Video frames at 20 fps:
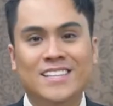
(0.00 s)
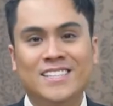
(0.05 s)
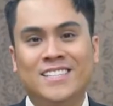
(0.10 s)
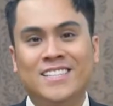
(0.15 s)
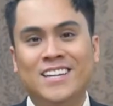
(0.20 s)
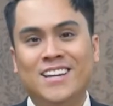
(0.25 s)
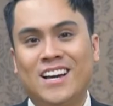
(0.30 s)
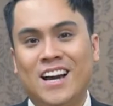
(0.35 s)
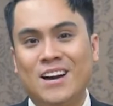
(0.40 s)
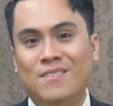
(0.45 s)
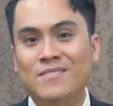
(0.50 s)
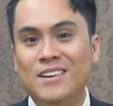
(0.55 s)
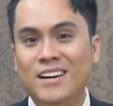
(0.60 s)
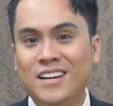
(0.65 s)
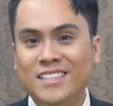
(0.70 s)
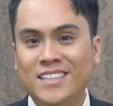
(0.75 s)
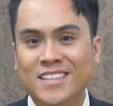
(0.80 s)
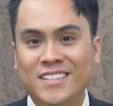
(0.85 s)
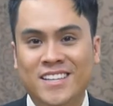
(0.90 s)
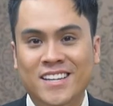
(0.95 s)
Xin được cảm
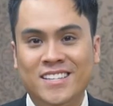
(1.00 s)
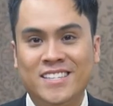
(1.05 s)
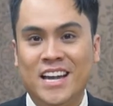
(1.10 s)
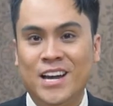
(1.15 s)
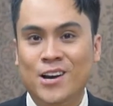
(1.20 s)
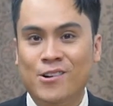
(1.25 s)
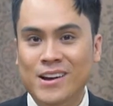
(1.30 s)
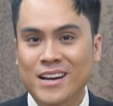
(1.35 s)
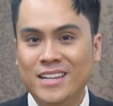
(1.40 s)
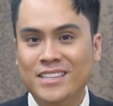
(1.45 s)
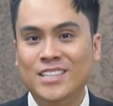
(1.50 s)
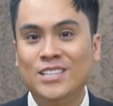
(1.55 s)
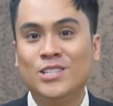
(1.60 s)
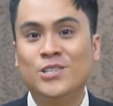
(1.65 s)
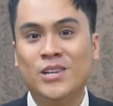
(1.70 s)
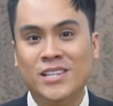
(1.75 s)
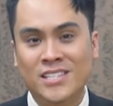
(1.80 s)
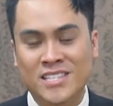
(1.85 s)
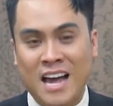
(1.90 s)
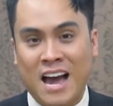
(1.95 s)
ơn những chia sẻ hữu ích từ
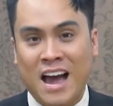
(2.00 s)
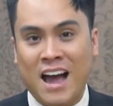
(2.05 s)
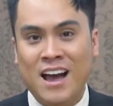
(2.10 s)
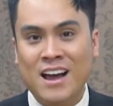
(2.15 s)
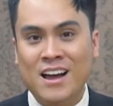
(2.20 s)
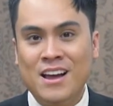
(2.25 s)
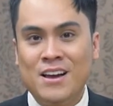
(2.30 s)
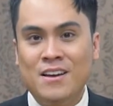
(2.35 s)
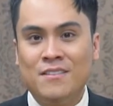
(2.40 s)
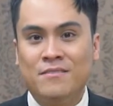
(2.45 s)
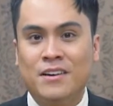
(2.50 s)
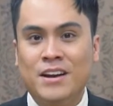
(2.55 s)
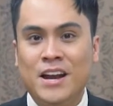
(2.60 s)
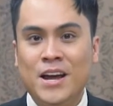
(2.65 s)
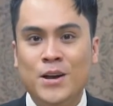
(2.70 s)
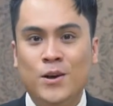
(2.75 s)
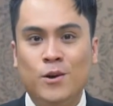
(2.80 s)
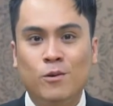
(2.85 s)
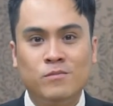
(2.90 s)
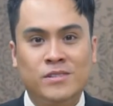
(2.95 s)
chuyên gia và
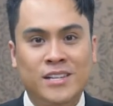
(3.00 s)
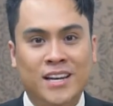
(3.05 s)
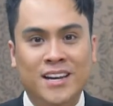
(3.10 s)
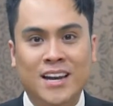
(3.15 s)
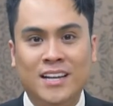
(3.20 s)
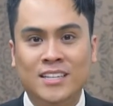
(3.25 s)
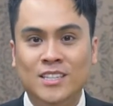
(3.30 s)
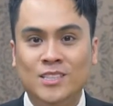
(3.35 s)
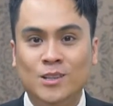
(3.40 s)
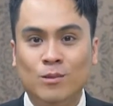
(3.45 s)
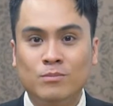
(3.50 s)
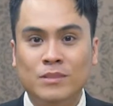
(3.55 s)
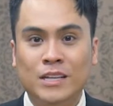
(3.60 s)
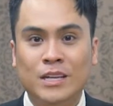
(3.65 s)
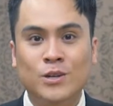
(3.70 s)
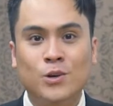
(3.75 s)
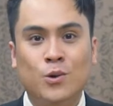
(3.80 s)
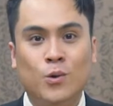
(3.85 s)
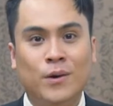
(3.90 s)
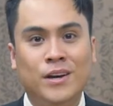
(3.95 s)
đây cũng chính là những thông
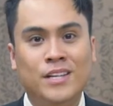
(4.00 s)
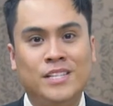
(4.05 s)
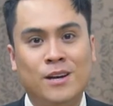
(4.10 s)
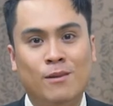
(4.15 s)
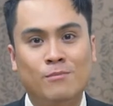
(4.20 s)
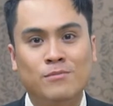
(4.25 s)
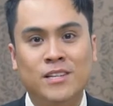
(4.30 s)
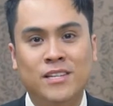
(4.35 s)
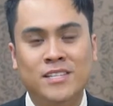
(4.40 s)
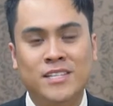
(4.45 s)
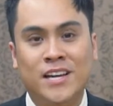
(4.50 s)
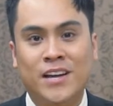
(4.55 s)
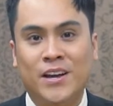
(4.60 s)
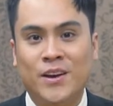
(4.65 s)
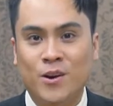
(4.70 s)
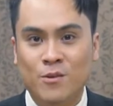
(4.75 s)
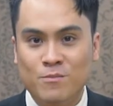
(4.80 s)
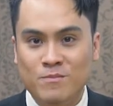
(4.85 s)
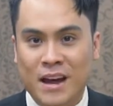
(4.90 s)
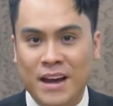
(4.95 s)
tin của ý trong chương trình
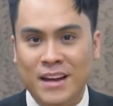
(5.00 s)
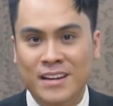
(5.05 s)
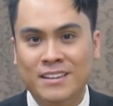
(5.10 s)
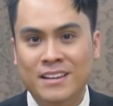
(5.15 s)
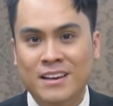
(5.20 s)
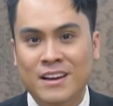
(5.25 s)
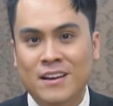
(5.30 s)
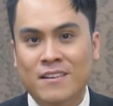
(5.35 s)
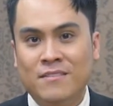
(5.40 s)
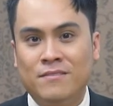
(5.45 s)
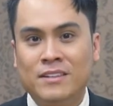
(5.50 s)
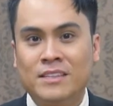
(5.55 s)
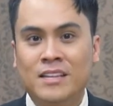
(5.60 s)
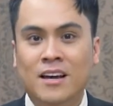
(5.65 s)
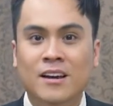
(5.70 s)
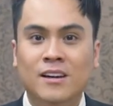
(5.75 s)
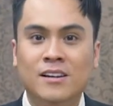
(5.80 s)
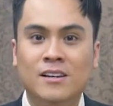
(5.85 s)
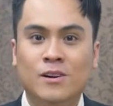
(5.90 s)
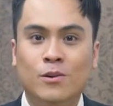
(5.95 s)
ngày hôm nay và
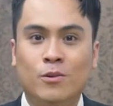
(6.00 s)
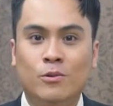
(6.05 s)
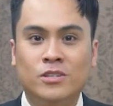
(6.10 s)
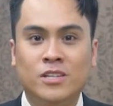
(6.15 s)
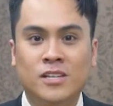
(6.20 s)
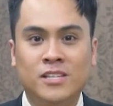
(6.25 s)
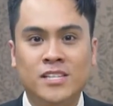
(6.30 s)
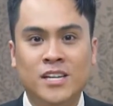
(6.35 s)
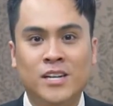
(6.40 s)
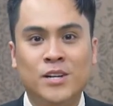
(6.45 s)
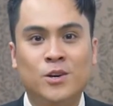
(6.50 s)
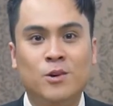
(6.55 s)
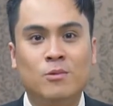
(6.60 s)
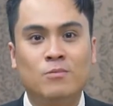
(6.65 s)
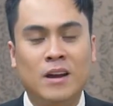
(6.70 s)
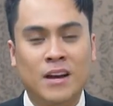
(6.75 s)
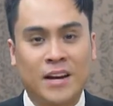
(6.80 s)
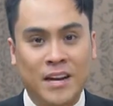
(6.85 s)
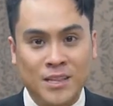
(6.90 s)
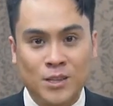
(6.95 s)
thời lượng của chương trình
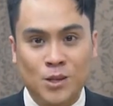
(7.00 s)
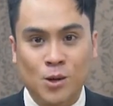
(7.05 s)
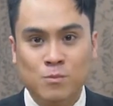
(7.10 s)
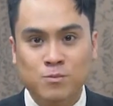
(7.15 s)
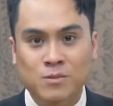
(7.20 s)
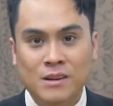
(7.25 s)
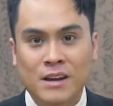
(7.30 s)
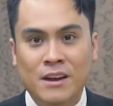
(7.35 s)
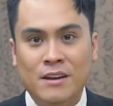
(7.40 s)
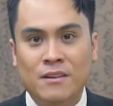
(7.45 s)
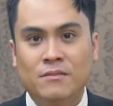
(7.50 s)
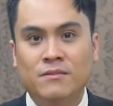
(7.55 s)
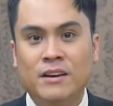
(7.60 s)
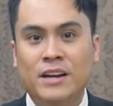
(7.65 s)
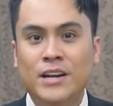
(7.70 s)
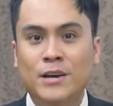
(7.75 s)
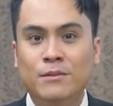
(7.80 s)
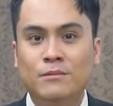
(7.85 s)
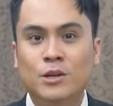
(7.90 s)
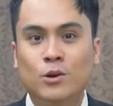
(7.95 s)
cũng đã kết thúc và
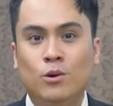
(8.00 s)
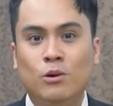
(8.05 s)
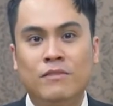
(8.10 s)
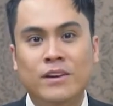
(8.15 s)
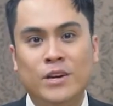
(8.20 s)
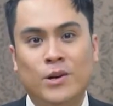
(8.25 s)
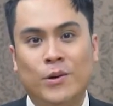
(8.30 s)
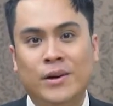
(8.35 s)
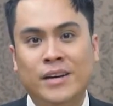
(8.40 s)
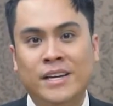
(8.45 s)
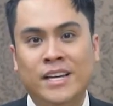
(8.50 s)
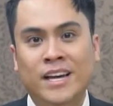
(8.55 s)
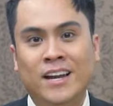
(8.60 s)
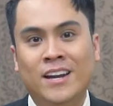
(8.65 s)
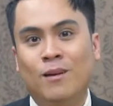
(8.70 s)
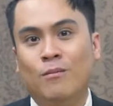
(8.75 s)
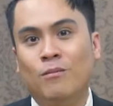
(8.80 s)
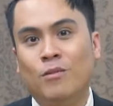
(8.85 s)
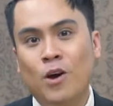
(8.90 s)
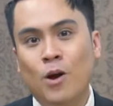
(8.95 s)
nếu như quý vị có ý kiến
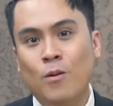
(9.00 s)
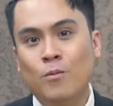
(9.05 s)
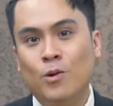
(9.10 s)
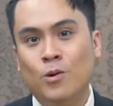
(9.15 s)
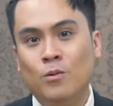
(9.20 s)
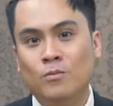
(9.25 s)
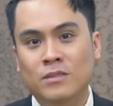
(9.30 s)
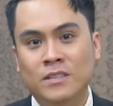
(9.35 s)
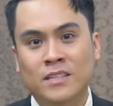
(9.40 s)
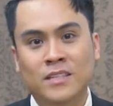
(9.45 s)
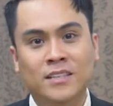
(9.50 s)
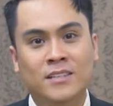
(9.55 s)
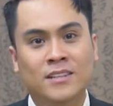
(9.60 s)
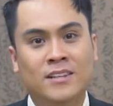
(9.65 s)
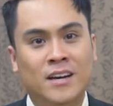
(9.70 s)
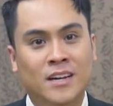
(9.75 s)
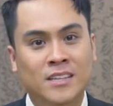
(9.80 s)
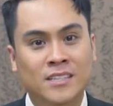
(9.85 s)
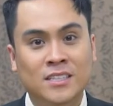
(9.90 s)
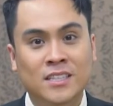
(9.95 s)
đóng góp cũng như
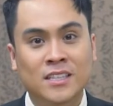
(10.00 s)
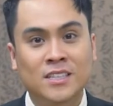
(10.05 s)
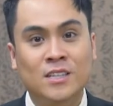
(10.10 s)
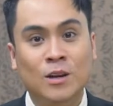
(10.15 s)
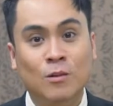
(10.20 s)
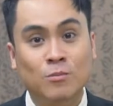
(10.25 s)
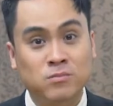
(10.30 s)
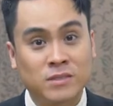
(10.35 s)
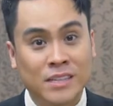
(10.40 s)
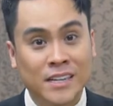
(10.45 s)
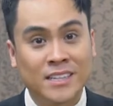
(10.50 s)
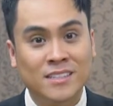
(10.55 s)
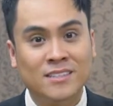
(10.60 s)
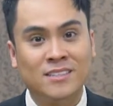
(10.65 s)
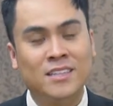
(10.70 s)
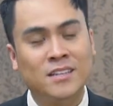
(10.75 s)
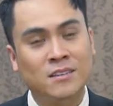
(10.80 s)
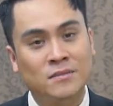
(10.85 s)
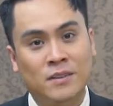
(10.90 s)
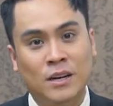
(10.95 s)
cần những thông tin
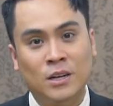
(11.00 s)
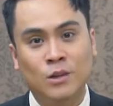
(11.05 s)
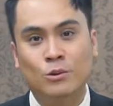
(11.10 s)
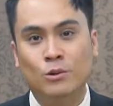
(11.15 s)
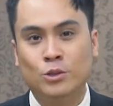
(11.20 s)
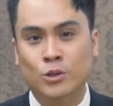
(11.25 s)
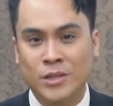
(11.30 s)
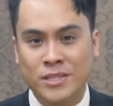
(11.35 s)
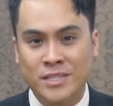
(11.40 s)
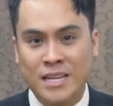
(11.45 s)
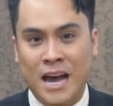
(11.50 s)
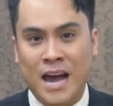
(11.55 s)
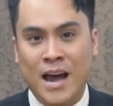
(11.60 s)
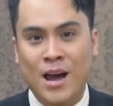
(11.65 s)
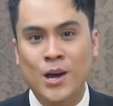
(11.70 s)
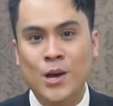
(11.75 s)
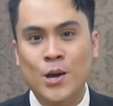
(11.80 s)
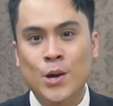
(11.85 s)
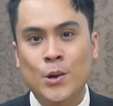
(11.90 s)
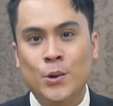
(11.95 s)
tư vấn của chuyên gia
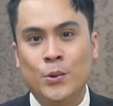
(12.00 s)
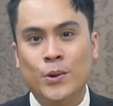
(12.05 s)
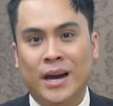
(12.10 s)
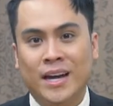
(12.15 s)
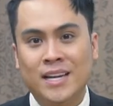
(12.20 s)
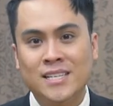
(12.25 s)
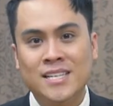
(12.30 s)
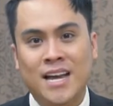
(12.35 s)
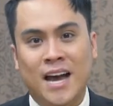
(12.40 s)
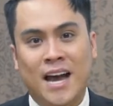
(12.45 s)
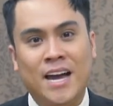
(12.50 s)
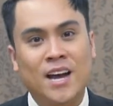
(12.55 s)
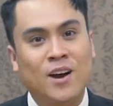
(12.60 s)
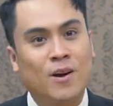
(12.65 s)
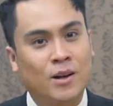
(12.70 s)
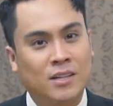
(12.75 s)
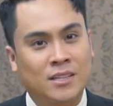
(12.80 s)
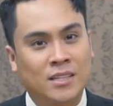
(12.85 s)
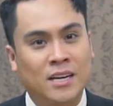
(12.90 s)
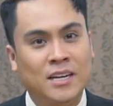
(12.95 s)
quý khán giả hãy
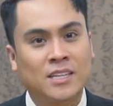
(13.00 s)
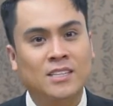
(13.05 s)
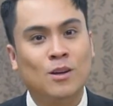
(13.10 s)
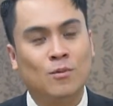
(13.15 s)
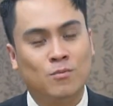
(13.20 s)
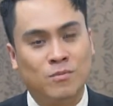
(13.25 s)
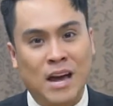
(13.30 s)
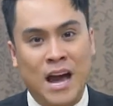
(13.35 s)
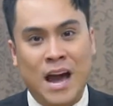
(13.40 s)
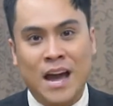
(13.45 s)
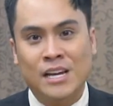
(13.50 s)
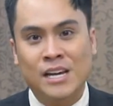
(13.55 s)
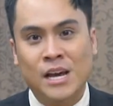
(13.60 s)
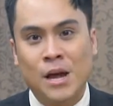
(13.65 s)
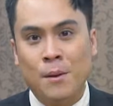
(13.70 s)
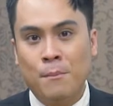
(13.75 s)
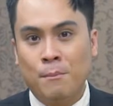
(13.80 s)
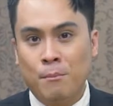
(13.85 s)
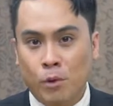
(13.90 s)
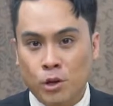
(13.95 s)
gọi tới tổng đài
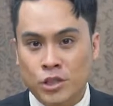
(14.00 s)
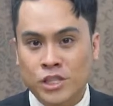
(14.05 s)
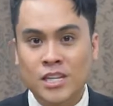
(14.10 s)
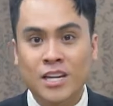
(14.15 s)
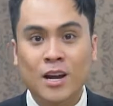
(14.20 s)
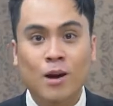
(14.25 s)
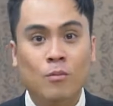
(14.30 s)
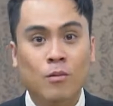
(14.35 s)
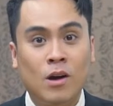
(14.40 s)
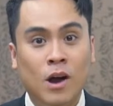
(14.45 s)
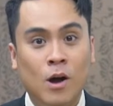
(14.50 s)
1900